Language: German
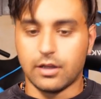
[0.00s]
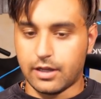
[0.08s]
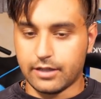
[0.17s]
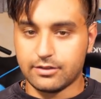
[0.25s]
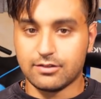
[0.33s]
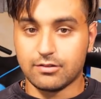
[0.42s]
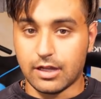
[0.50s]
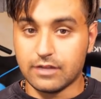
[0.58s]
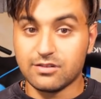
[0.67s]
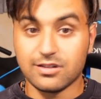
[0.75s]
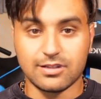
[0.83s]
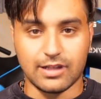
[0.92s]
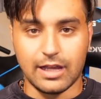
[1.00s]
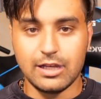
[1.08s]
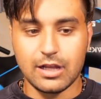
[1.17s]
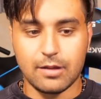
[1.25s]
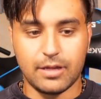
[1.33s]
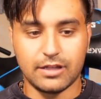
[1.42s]
Hat, hat sich jetzt
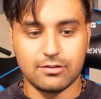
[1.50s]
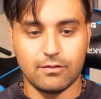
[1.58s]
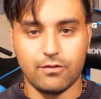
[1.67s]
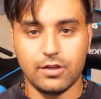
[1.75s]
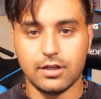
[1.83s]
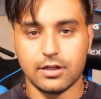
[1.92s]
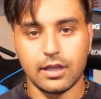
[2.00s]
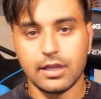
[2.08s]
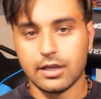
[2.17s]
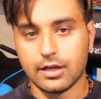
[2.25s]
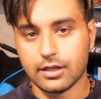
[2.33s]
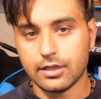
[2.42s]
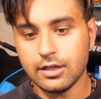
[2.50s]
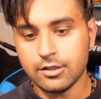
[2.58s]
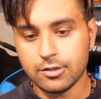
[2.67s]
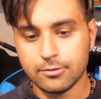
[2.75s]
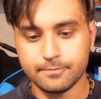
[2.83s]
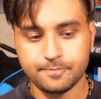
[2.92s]
einigermaßen wieder
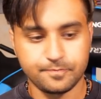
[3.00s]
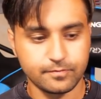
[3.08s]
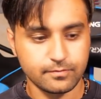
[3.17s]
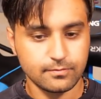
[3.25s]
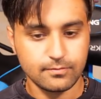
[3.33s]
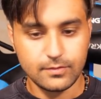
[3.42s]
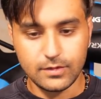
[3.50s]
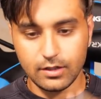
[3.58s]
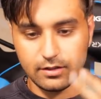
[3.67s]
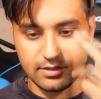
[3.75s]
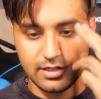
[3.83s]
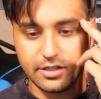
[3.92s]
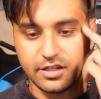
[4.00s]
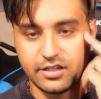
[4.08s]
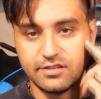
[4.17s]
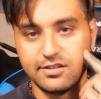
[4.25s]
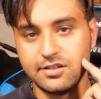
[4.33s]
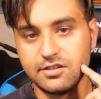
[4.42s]
regeneriert. Das linke
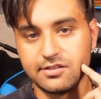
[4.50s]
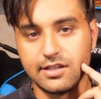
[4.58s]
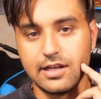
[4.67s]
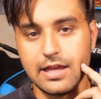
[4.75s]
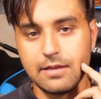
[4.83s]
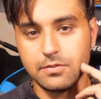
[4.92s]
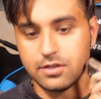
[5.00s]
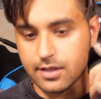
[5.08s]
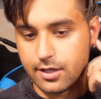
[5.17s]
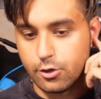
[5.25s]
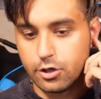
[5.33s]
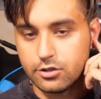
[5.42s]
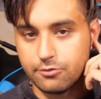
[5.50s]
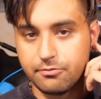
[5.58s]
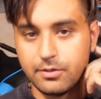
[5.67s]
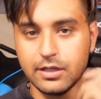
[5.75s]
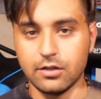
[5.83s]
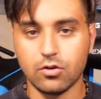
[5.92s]
Gesicht ist gelähmt, er hört auf
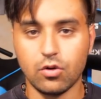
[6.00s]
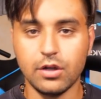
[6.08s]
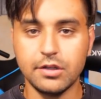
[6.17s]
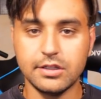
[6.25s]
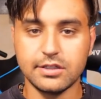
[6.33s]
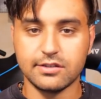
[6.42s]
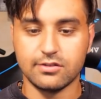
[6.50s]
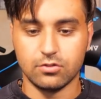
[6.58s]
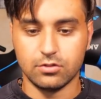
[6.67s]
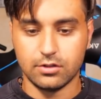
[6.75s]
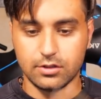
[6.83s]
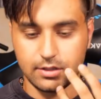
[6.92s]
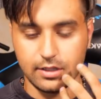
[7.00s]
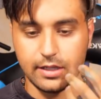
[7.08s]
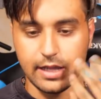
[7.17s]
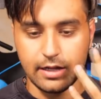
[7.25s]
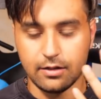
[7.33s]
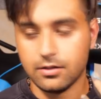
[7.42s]
dem linken Ohr nichts und
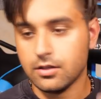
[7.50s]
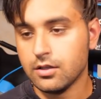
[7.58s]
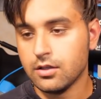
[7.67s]
ja.